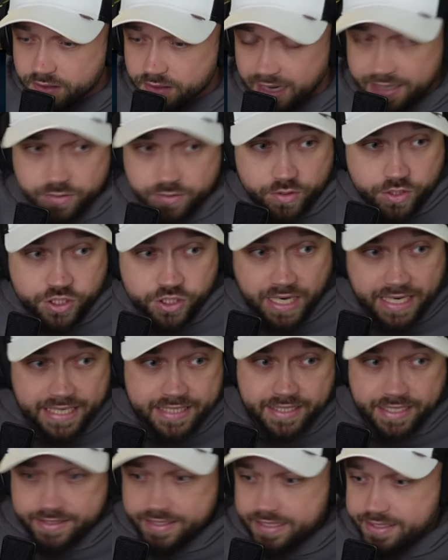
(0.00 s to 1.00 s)
Also es
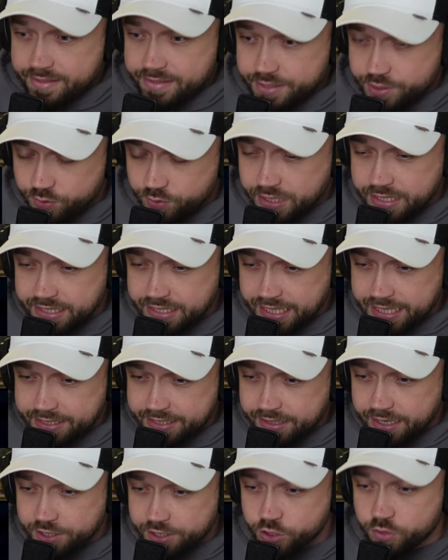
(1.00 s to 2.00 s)
scheint tatsächlich sogar
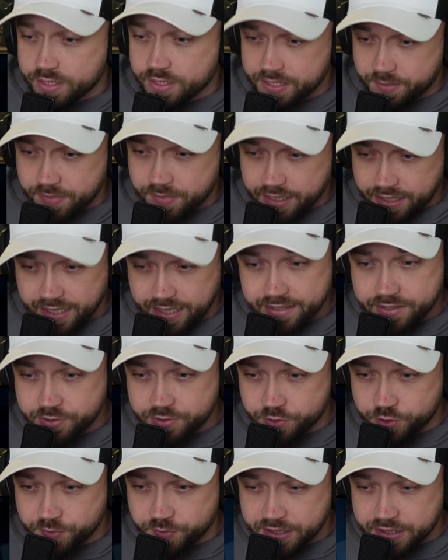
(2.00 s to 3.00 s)
direkt nach Jurassic Park 1
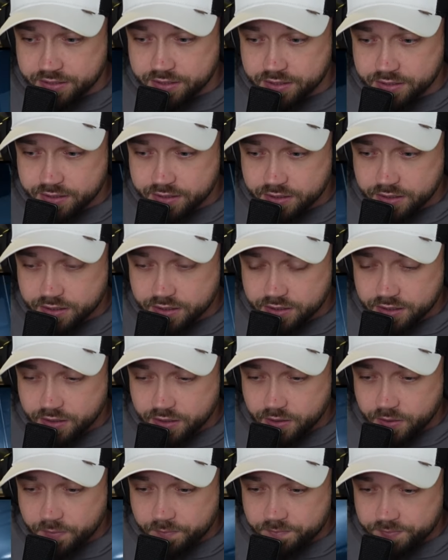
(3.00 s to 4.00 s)
zu spielen.
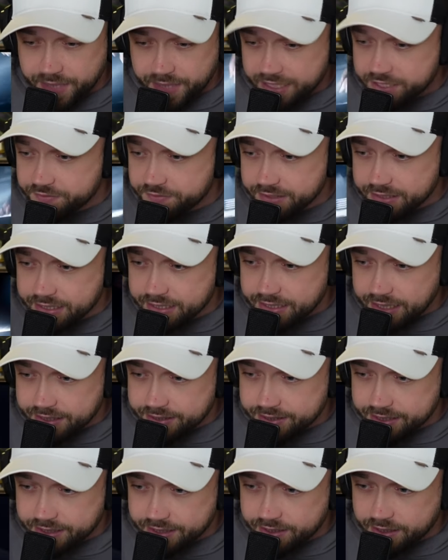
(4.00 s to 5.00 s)
Das finde ich
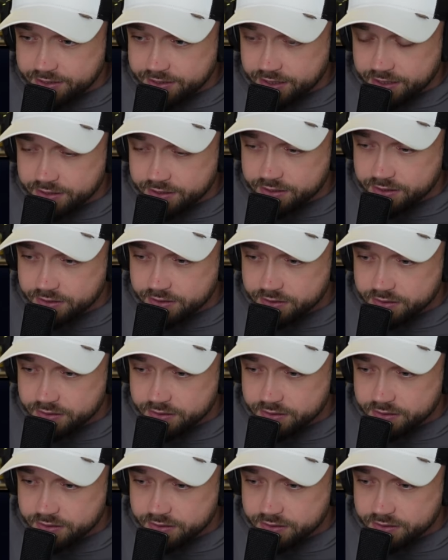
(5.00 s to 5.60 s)
gerade sehr interessant.